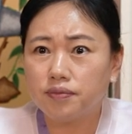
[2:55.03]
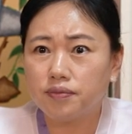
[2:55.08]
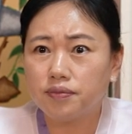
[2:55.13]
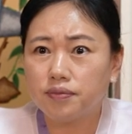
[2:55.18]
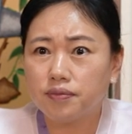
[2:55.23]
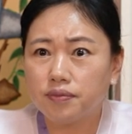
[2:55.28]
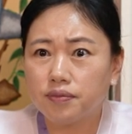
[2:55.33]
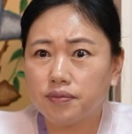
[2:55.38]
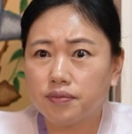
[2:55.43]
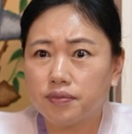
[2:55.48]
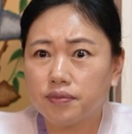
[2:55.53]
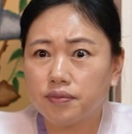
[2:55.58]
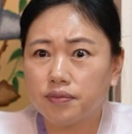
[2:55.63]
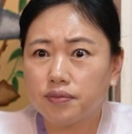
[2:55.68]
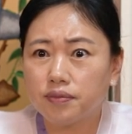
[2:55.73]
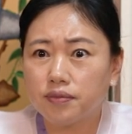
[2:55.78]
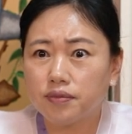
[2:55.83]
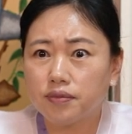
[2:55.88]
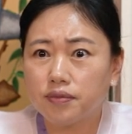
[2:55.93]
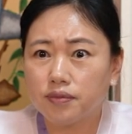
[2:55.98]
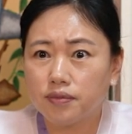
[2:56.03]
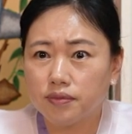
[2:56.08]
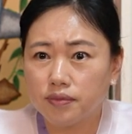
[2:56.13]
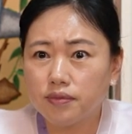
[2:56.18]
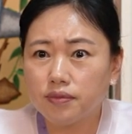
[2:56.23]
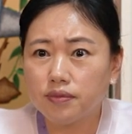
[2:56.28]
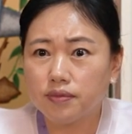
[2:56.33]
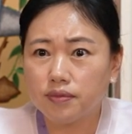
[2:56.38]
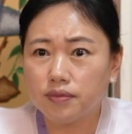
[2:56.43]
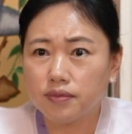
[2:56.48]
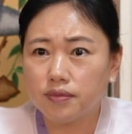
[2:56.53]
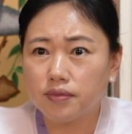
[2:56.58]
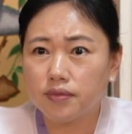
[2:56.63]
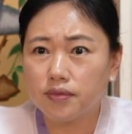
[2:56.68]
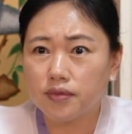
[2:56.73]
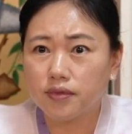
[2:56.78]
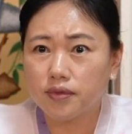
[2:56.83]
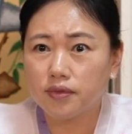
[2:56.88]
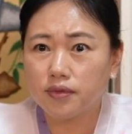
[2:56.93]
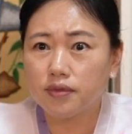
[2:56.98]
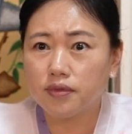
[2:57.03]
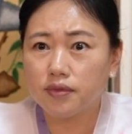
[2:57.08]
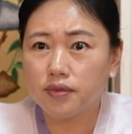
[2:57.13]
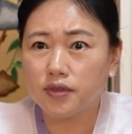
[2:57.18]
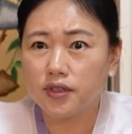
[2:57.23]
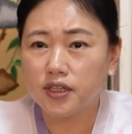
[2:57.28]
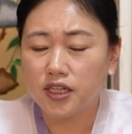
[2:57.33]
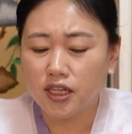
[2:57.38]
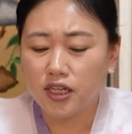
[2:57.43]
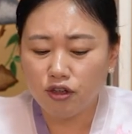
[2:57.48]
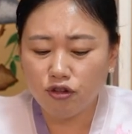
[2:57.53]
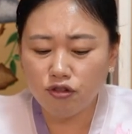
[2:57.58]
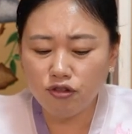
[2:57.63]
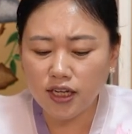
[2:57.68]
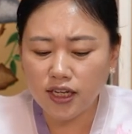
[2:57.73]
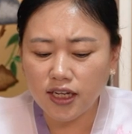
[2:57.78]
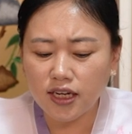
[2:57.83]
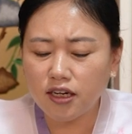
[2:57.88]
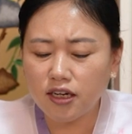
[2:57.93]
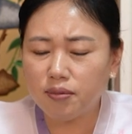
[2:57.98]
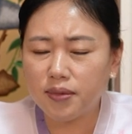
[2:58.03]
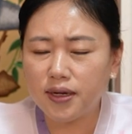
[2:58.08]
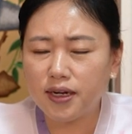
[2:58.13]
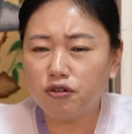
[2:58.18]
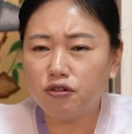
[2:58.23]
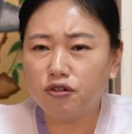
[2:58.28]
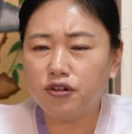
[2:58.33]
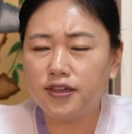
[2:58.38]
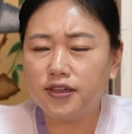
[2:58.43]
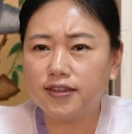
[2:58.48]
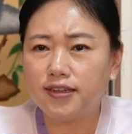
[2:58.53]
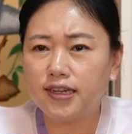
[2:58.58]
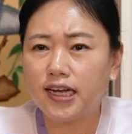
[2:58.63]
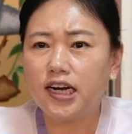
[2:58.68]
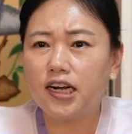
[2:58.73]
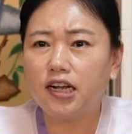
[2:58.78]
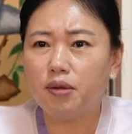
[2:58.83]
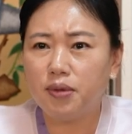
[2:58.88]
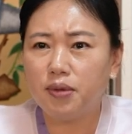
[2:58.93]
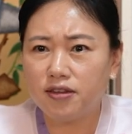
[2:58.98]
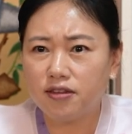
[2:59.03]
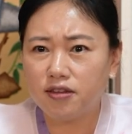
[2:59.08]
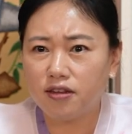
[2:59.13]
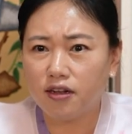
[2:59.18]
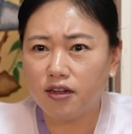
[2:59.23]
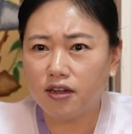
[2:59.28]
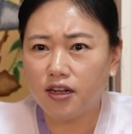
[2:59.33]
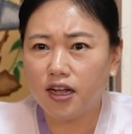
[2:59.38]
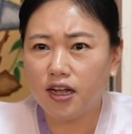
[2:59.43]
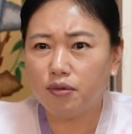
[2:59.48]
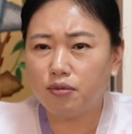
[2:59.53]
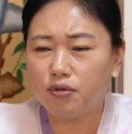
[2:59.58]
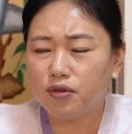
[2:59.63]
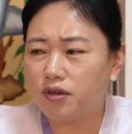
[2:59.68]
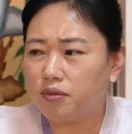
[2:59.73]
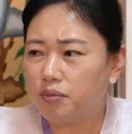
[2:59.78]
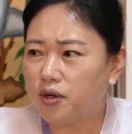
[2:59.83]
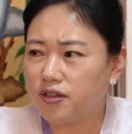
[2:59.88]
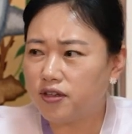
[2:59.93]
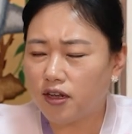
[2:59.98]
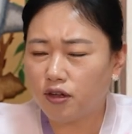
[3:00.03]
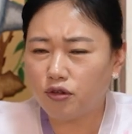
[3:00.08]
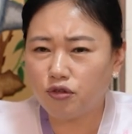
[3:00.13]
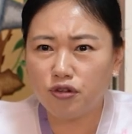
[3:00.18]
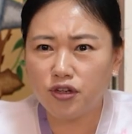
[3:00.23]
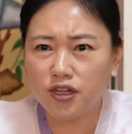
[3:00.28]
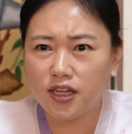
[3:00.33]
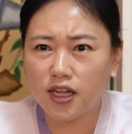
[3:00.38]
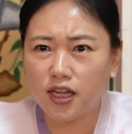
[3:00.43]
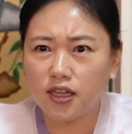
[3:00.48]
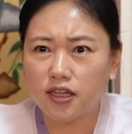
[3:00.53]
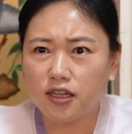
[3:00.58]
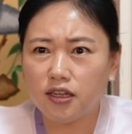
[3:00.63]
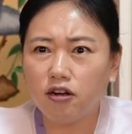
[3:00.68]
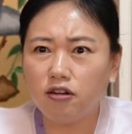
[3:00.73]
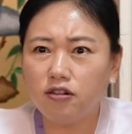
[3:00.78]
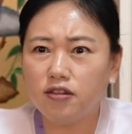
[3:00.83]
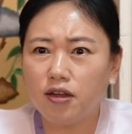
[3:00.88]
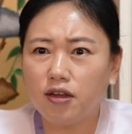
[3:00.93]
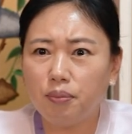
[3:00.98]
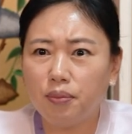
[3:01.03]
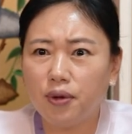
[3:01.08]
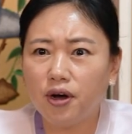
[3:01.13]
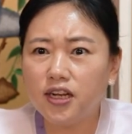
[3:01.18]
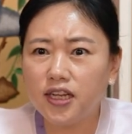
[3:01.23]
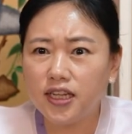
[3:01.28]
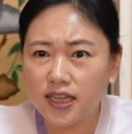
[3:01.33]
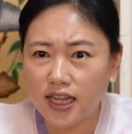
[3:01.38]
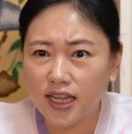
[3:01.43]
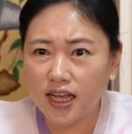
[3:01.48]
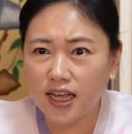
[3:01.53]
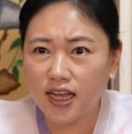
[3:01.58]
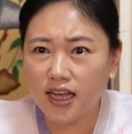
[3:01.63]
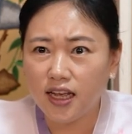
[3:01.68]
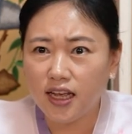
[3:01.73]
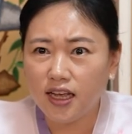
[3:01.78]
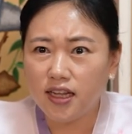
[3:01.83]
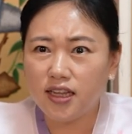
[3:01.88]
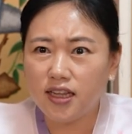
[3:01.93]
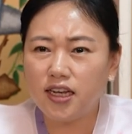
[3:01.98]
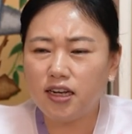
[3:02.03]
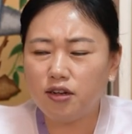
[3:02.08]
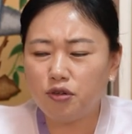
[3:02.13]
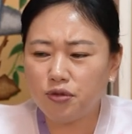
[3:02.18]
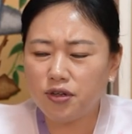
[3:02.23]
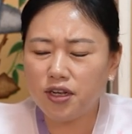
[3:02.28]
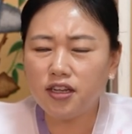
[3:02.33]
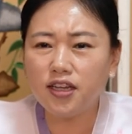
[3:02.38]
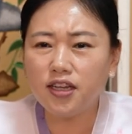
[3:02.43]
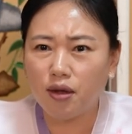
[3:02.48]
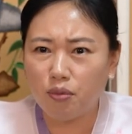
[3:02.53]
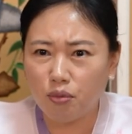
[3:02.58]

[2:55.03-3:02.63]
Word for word: 아기를 유산하셨던 음. 걸로 알고 음. 있어요. 유산한 거 말고 이제 자라면서 아버지 뭐 사촌이 됐든 형제 뻘인데 네. 네가 조상은 다